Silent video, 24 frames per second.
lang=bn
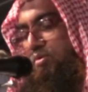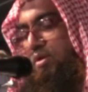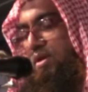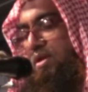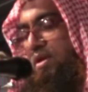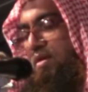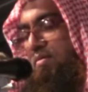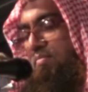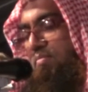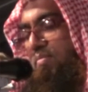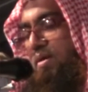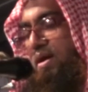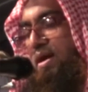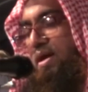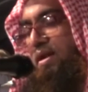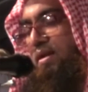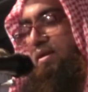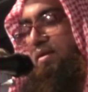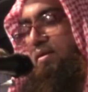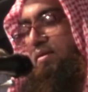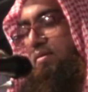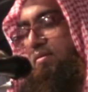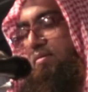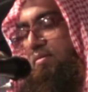দুই নম্বর
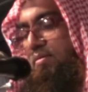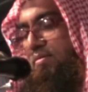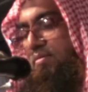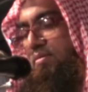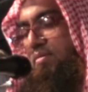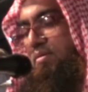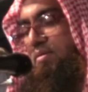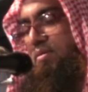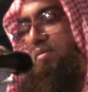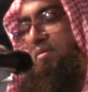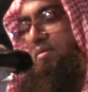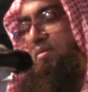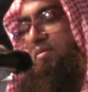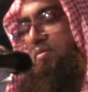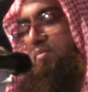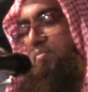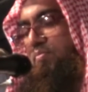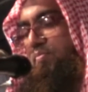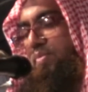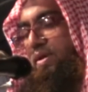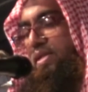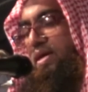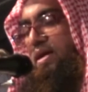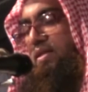
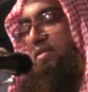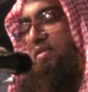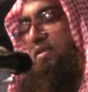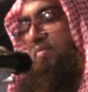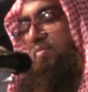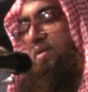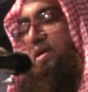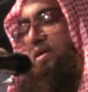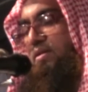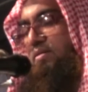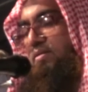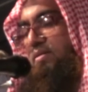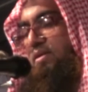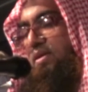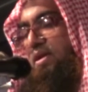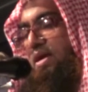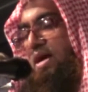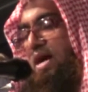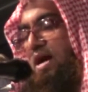বেদাতি ব্যক্তি